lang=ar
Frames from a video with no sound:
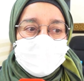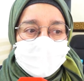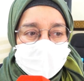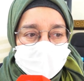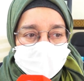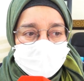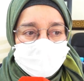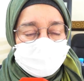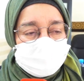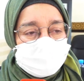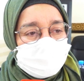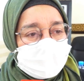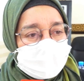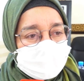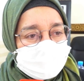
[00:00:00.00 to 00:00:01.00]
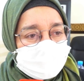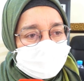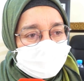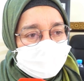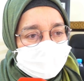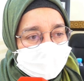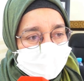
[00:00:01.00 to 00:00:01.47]
ولكن نزولا عند
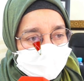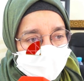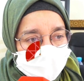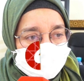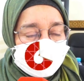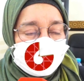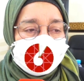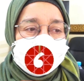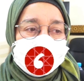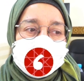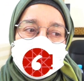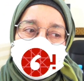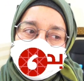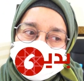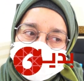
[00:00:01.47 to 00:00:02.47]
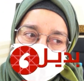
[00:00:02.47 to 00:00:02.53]
رغبه الاخوان كنطلب